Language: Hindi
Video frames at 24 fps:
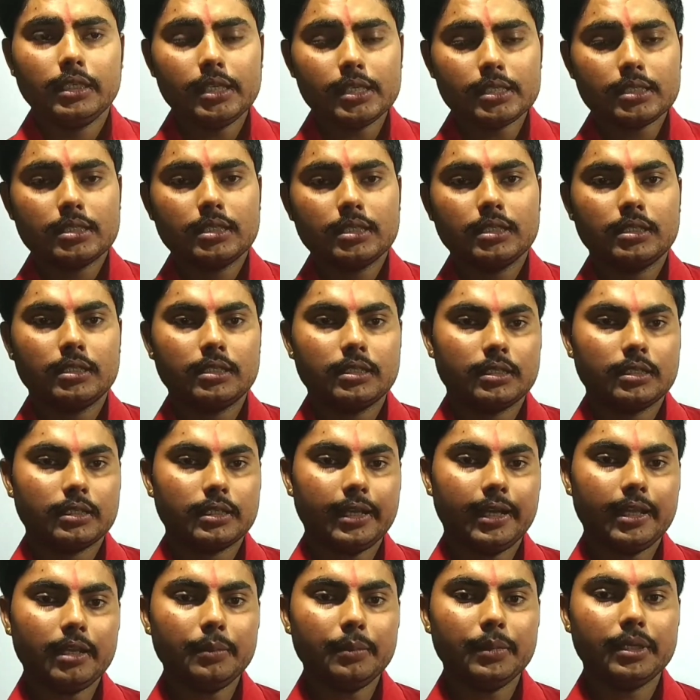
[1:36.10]
इस
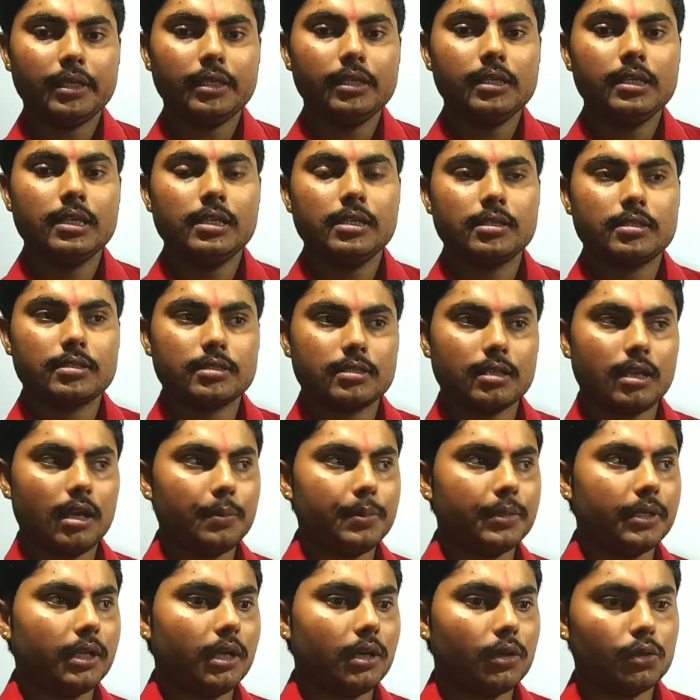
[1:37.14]
घर में
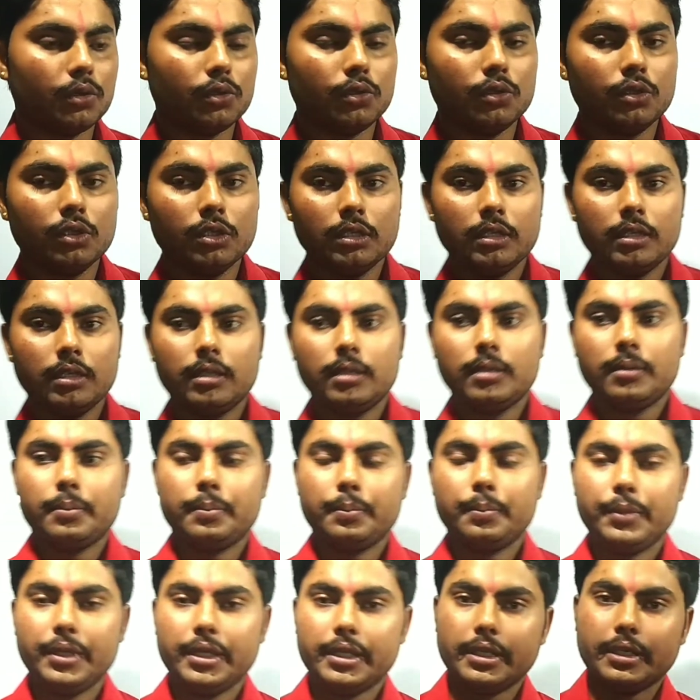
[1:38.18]
सांप ना हो
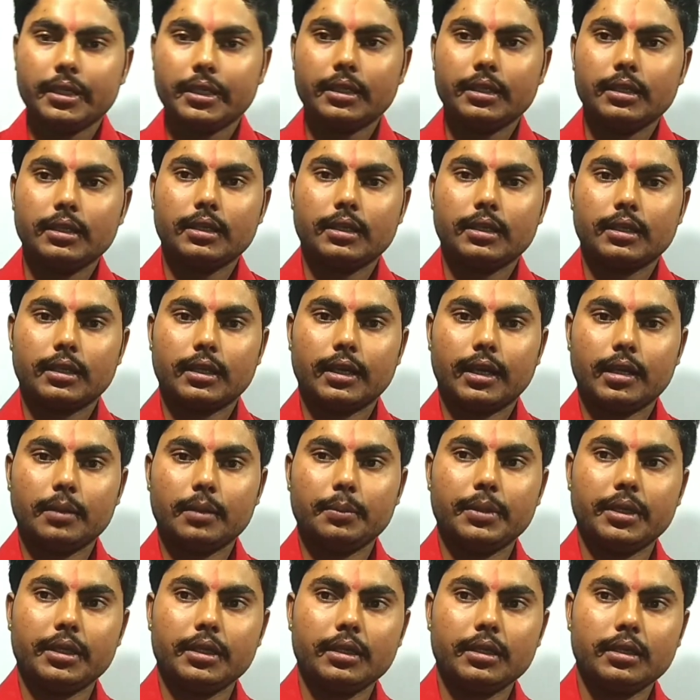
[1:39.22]
मेरे घर
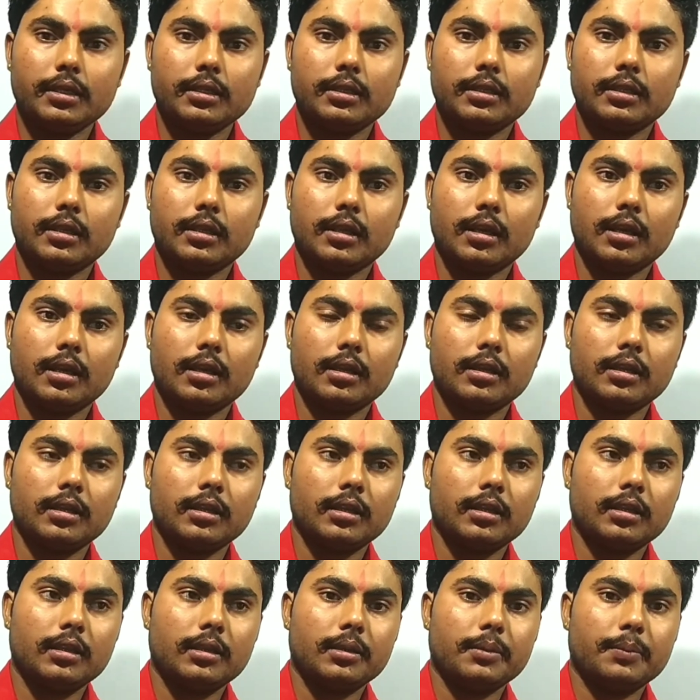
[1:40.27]
में
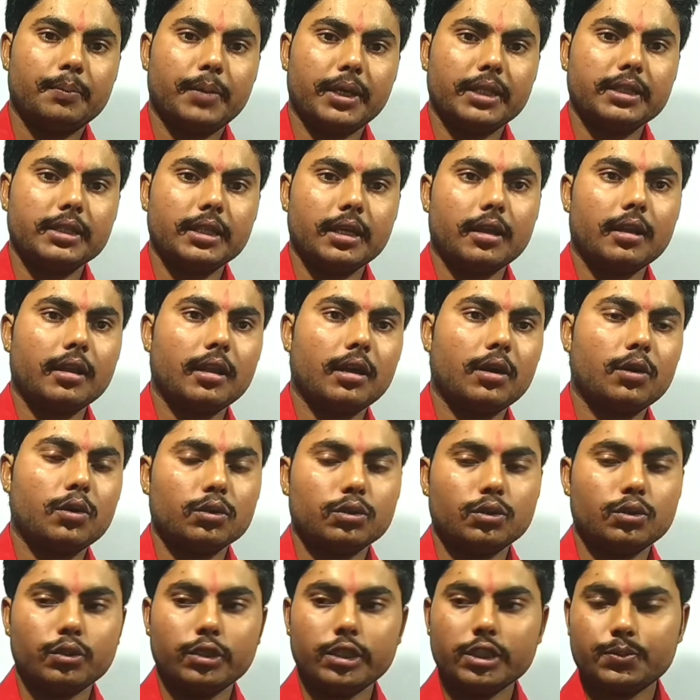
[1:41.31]
बंदर ना हो
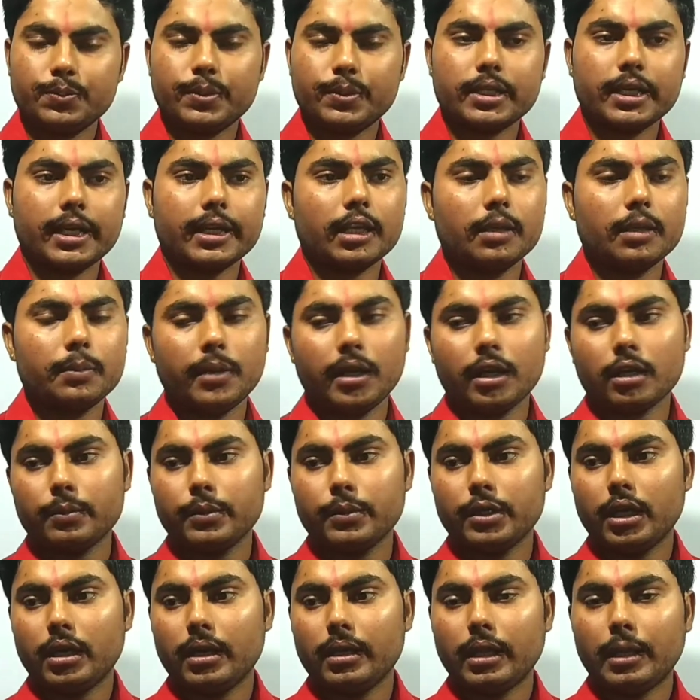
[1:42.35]
तो इस प्रकार के बाग
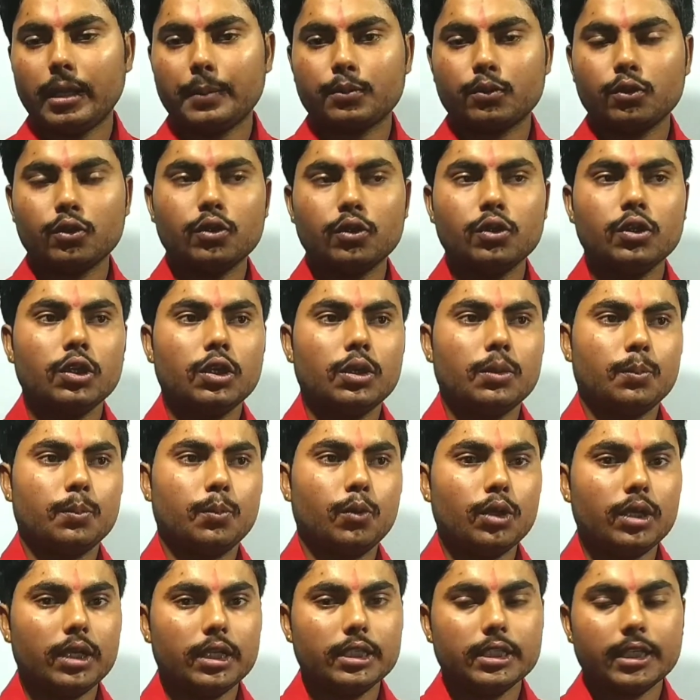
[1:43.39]
मैं आपको
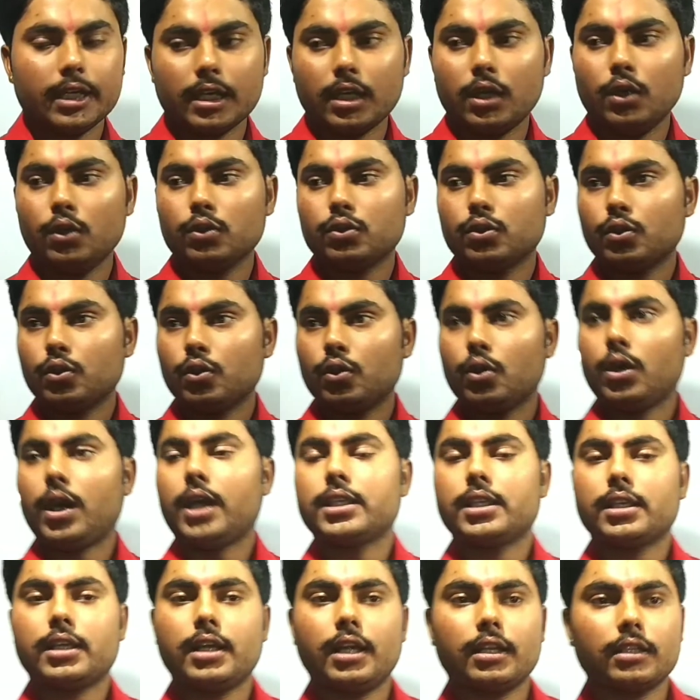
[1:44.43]
बोलने जा रहा हूँ तो
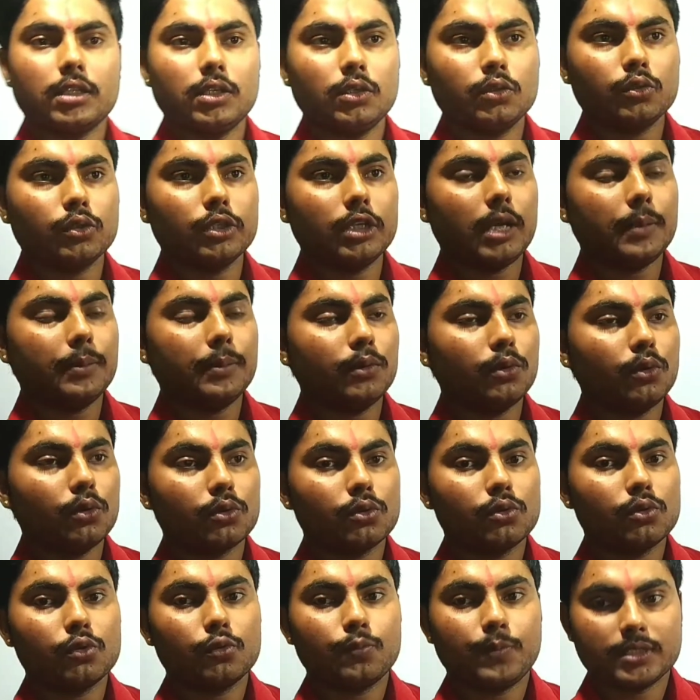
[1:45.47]
आशा करता हूँ कि आप
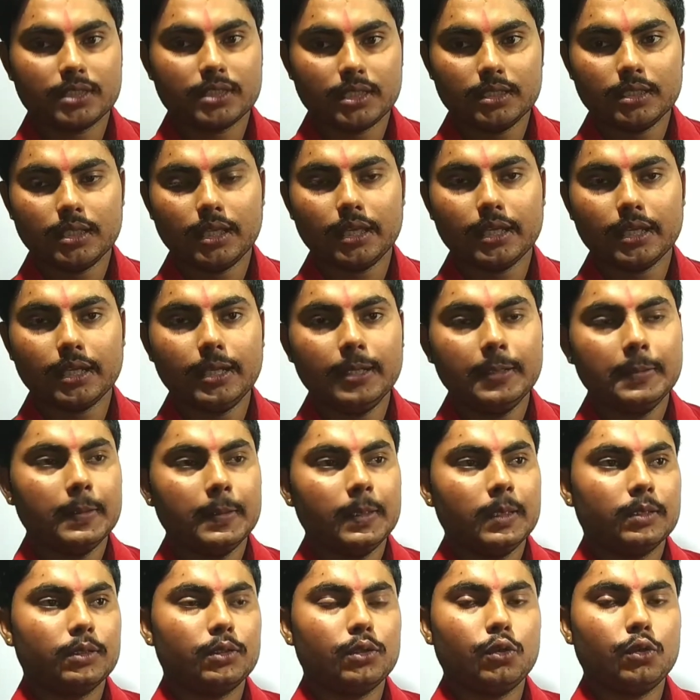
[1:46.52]
लोगों को पसंद आएगा
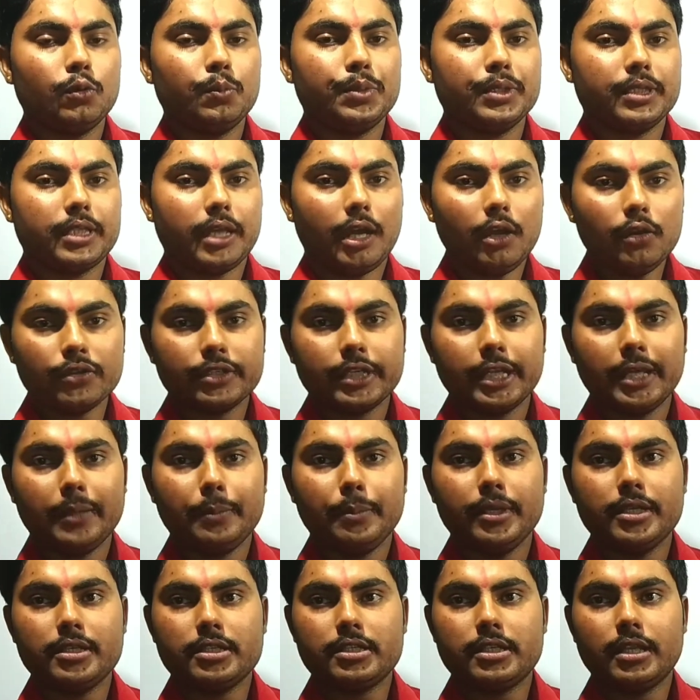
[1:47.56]
तो विदाउट टाइम
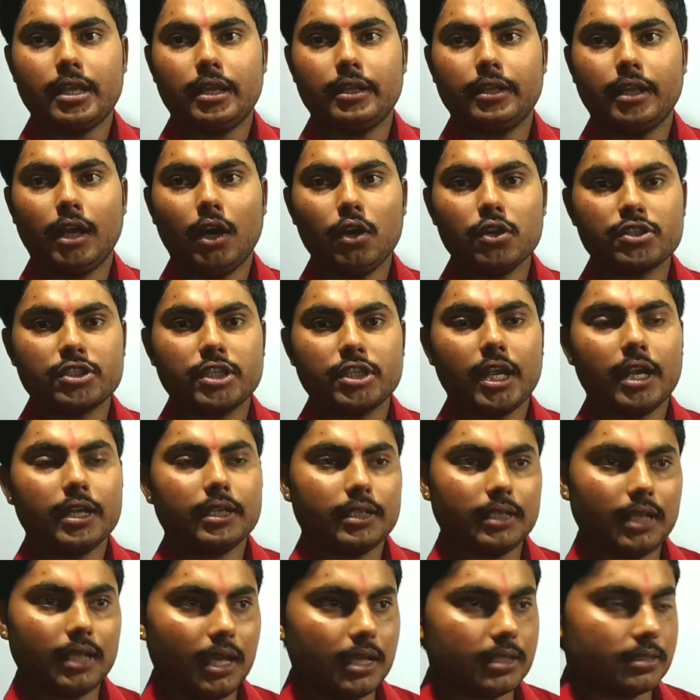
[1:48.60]
वेस्ट नाउ स्टार्ट
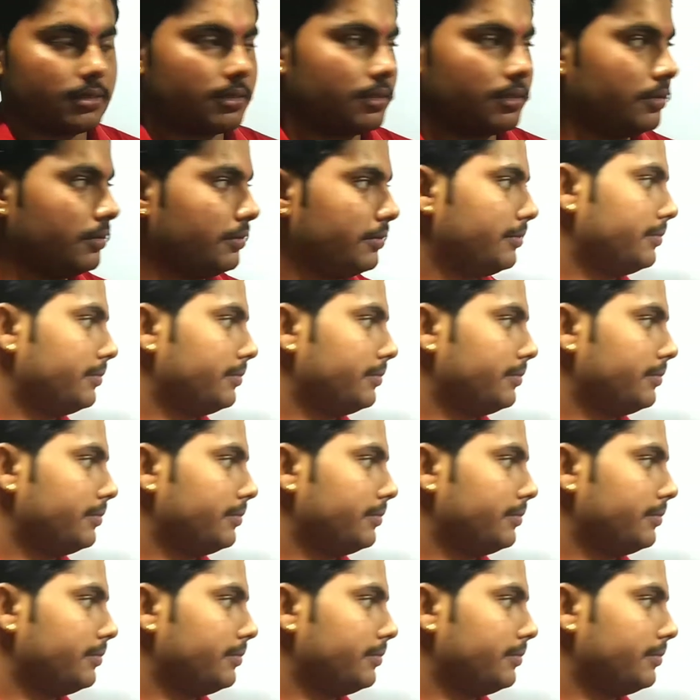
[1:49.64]
क्लास